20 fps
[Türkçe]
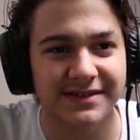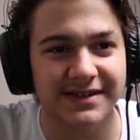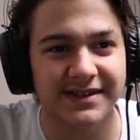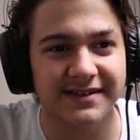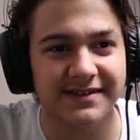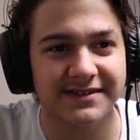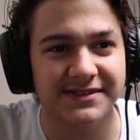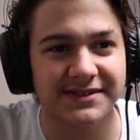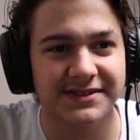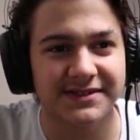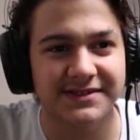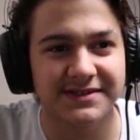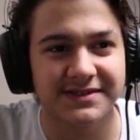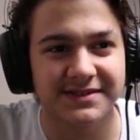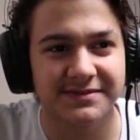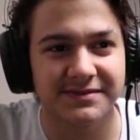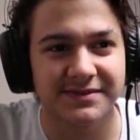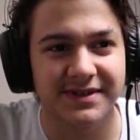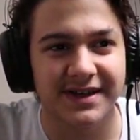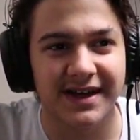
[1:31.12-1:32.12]
böyle
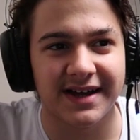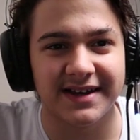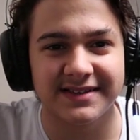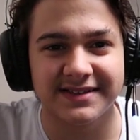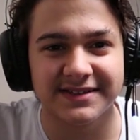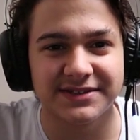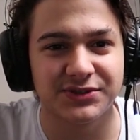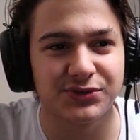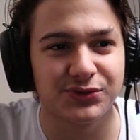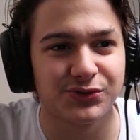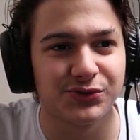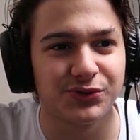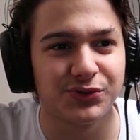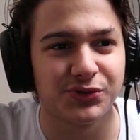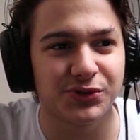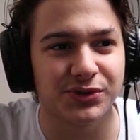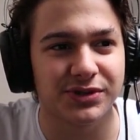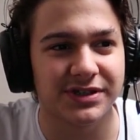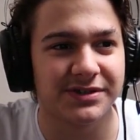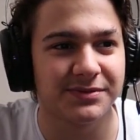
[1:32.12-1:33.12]
kalitesi
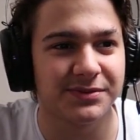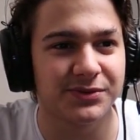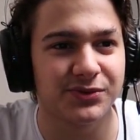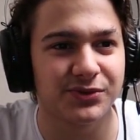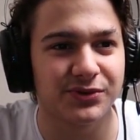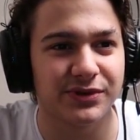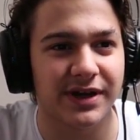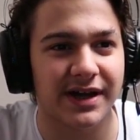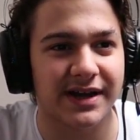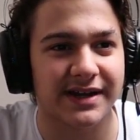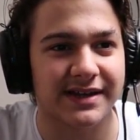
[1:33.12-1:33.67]
düşük gibi duruyor